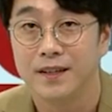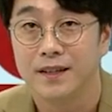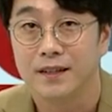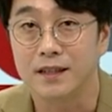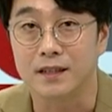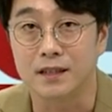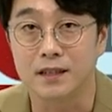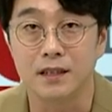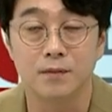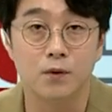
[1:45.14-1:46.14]
근데
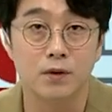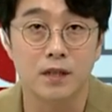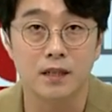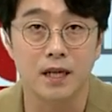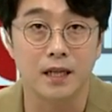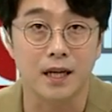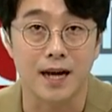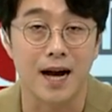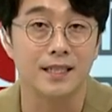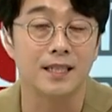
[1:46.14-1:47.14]
지금 코스닥 시장이
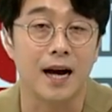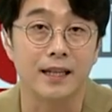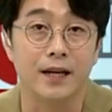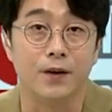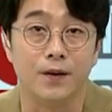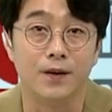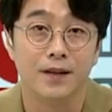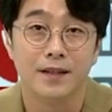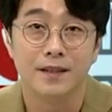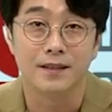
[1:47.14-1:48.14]
강하지가 않아요.
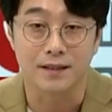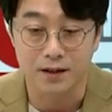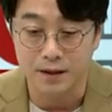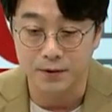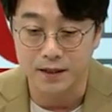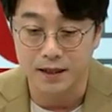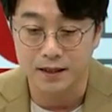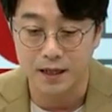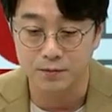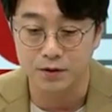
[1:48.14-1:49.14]
그러다 보니까
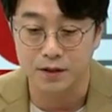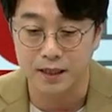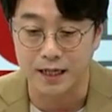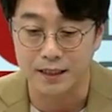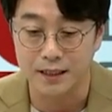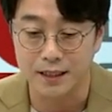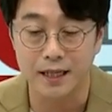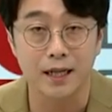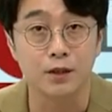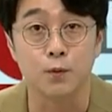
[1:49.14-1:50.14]
게임주들까지 아직
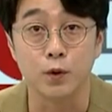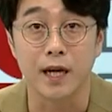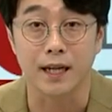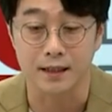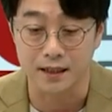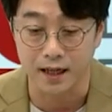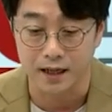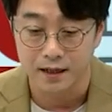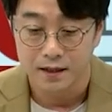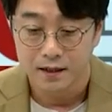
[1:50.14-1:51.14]
차례가 지금 오지 않았는데
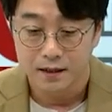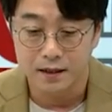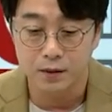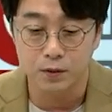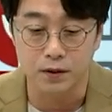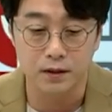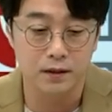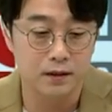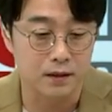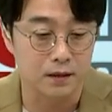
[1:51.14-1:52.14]
그래도
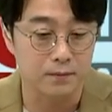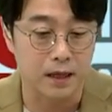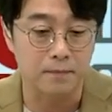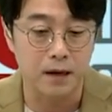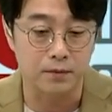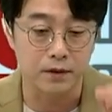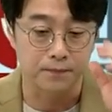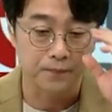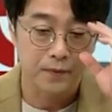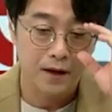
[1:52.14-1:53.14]
저는 지금
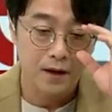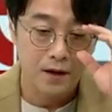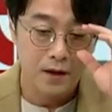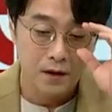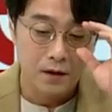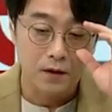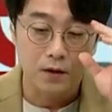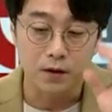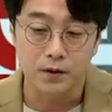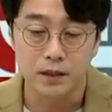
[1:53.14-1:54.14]
넷마블은
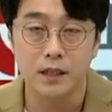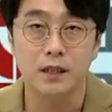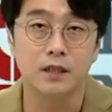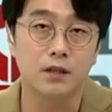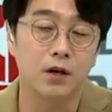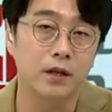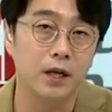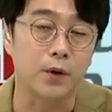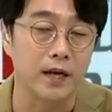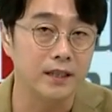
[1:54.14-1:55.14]

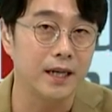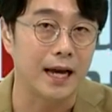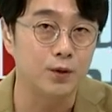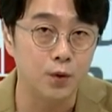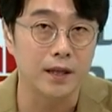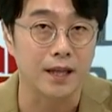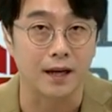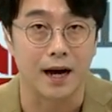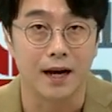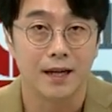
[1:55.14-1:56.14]
실적이 굉장히 안
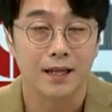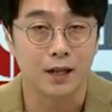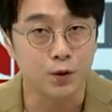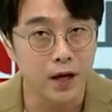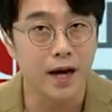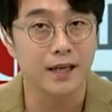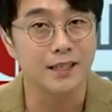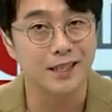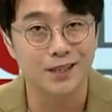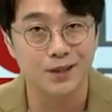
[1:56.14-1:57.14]
좋았다가 그러니까 최악의
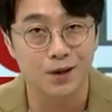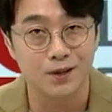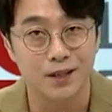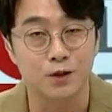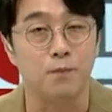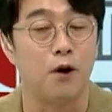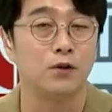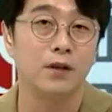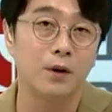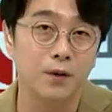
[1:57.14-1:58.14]
실적을 좀
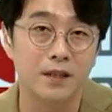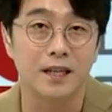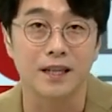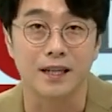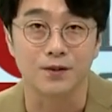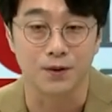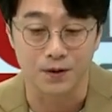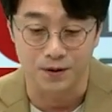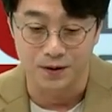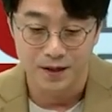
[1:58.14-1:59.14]
벗어나고 있는
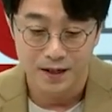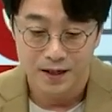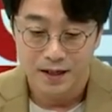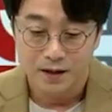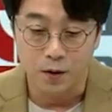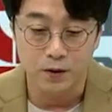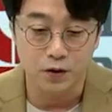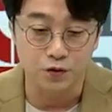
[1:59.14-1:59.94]
단계라서 거기서